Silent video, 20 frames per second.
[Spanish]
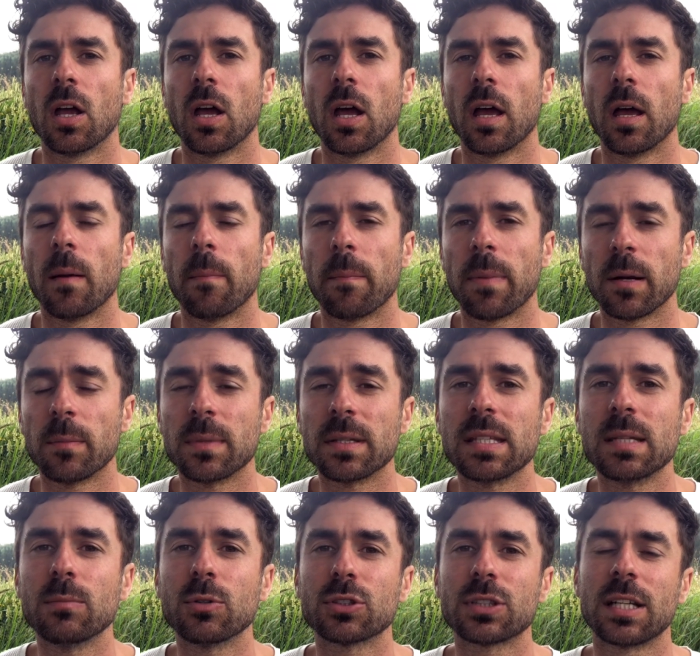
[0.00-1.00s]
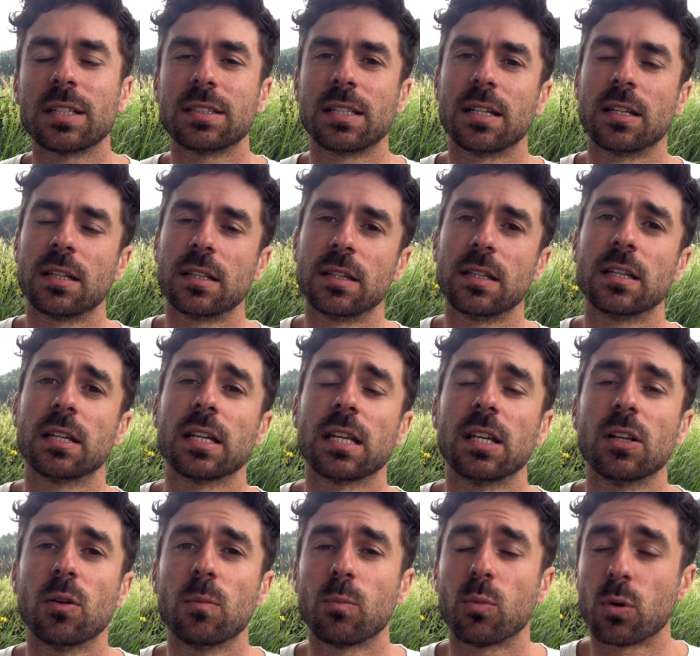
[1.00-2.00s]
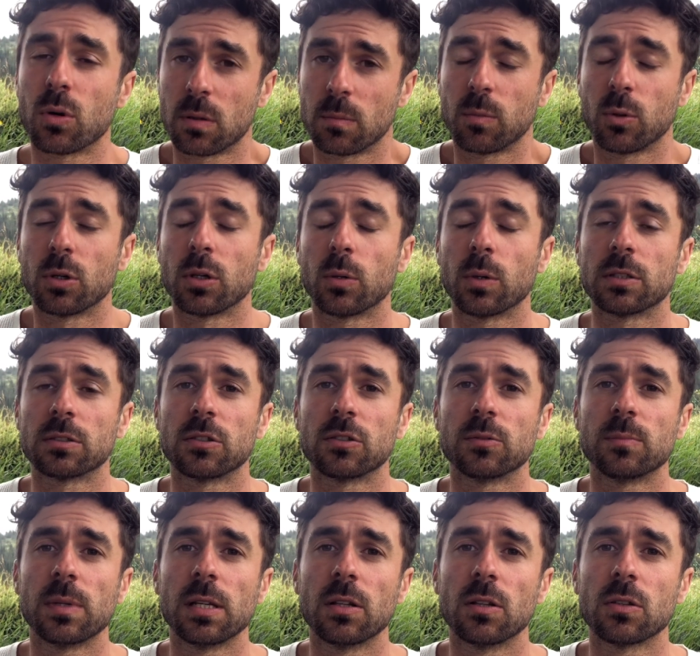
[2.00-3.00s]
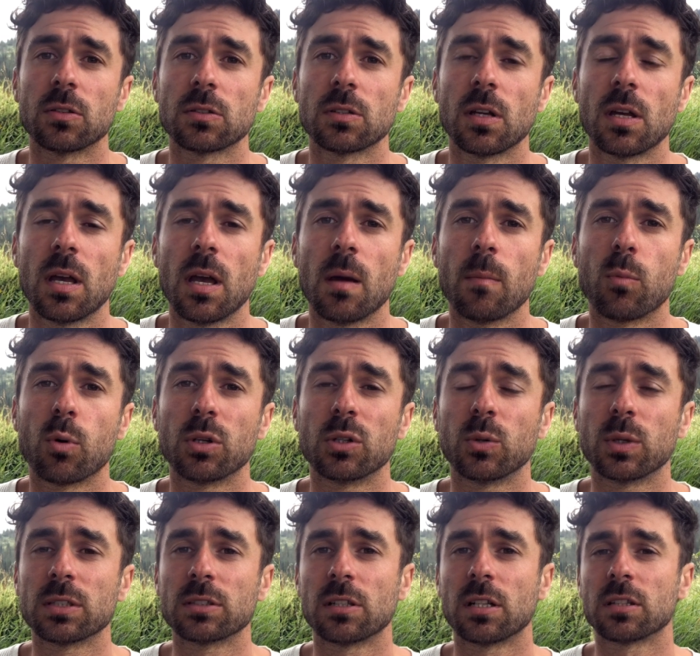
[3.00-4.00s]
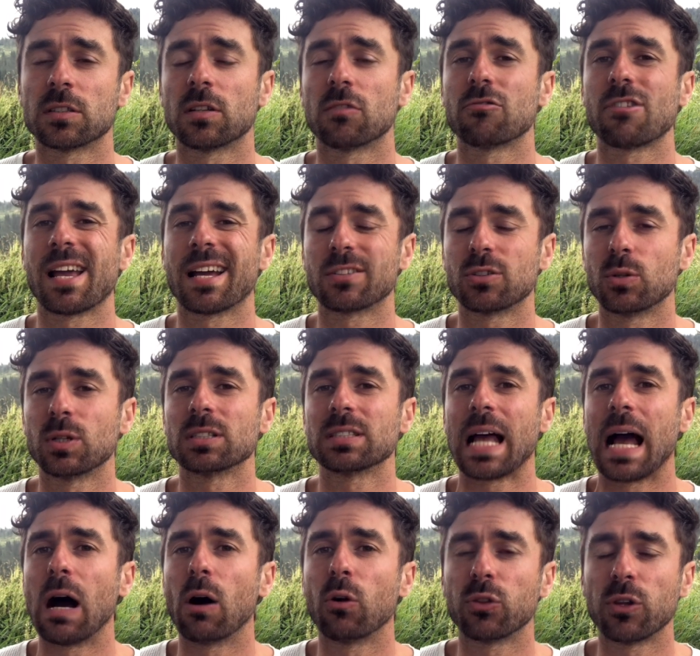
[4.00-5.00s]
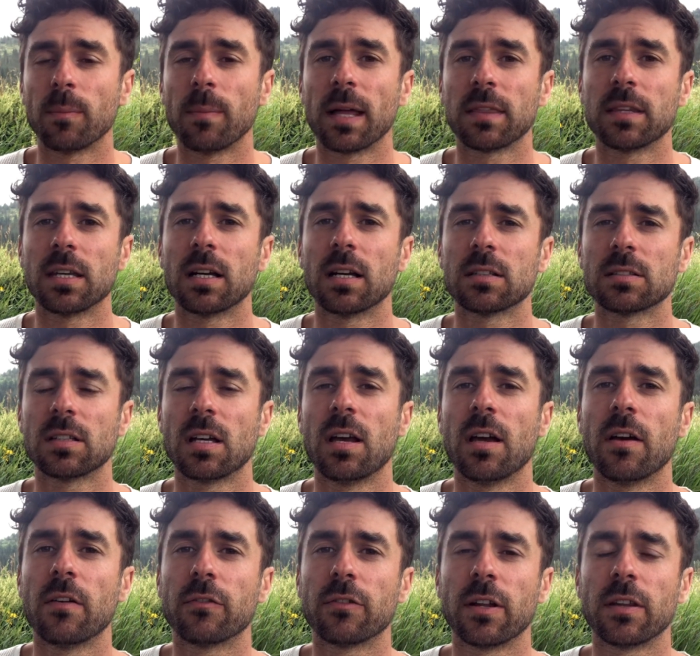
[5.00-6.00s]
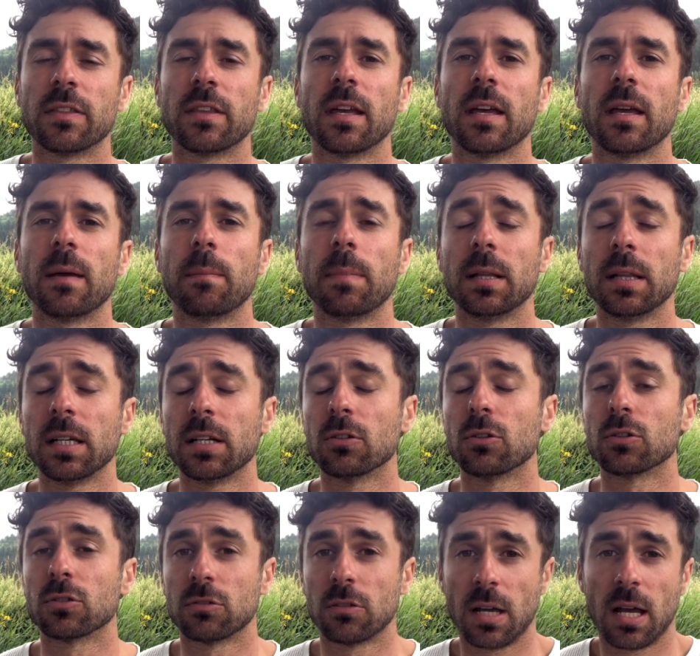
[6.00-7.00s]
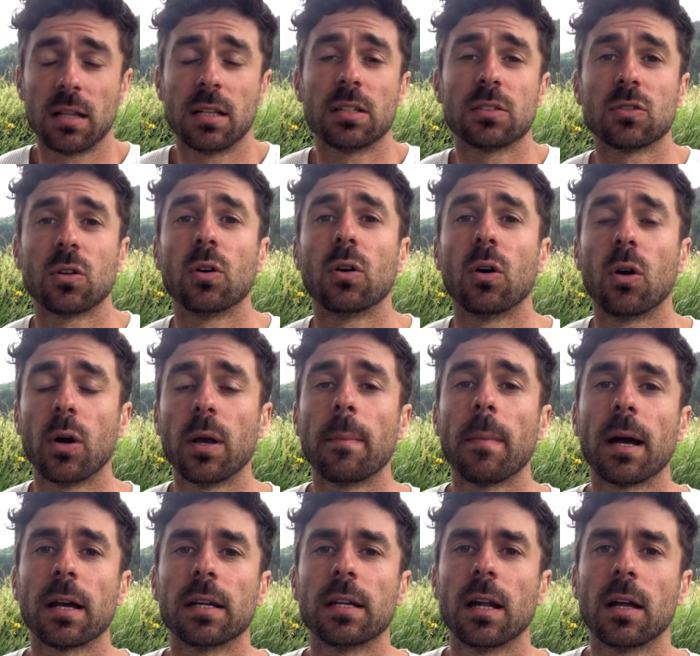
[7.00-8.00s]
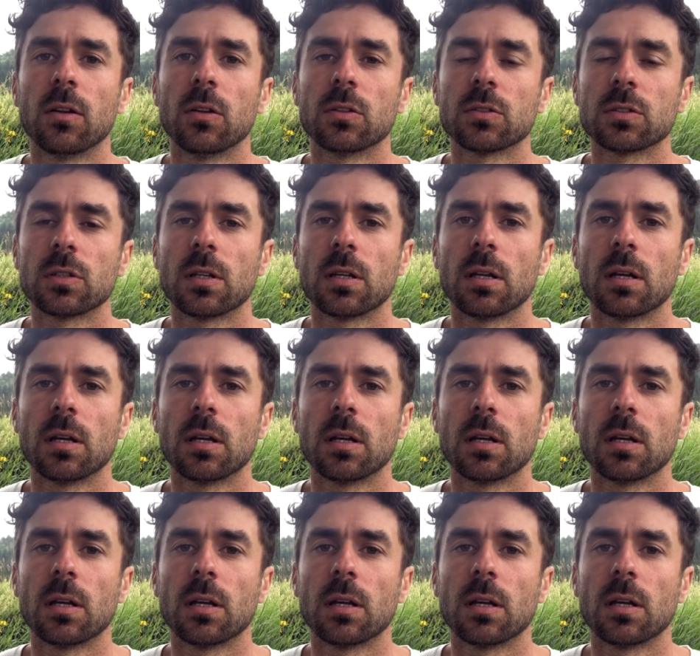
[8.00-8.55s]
eh, permitimos que sea dirigido por, nuestros miedos, por nuestras reacciones automáticas frente a peligros reales o imaginados.